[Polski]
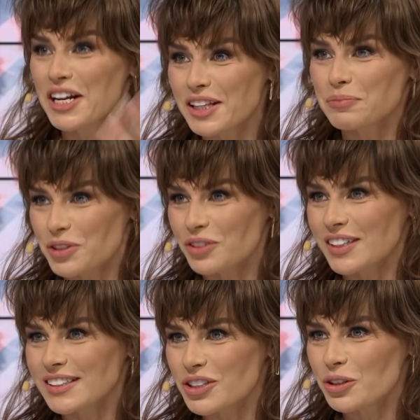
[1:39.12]
ale ten
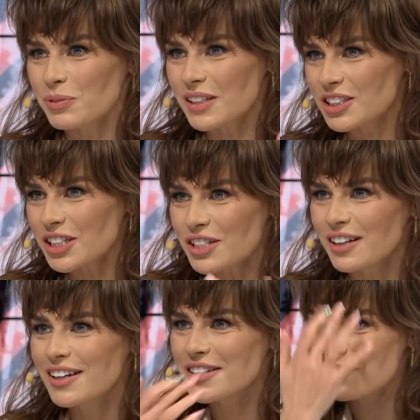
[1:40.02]
porządek też robię A duży macie
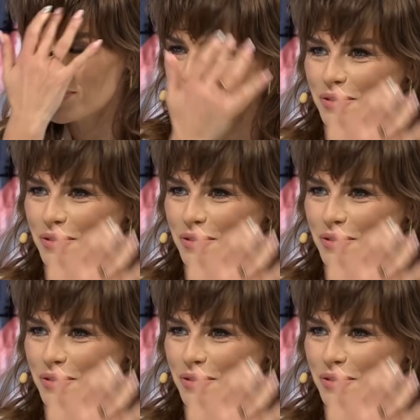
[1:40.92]
tam ten ogród?